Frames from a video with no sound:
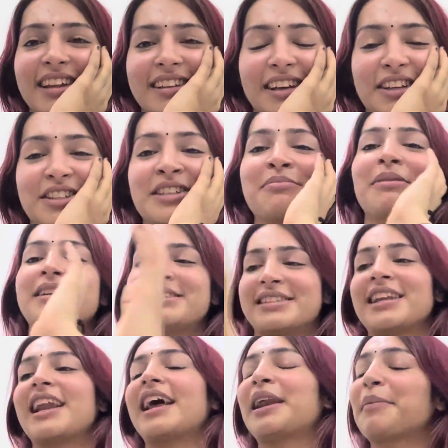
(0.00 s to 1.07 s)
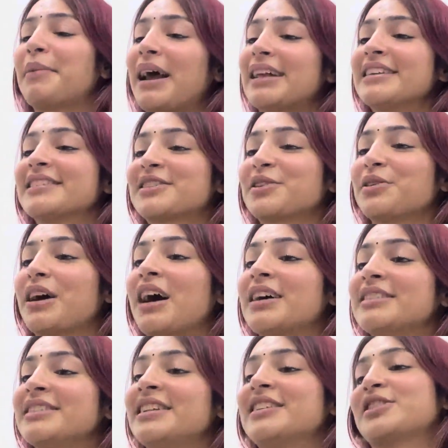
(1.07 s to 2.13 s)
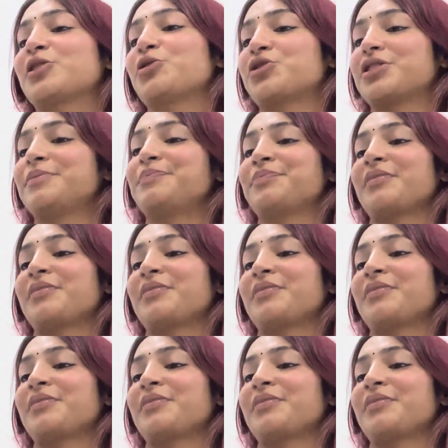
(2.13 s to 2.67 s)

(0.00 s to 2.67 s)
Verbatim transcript: in the kitchen, but still I'll apply this, uh, this question.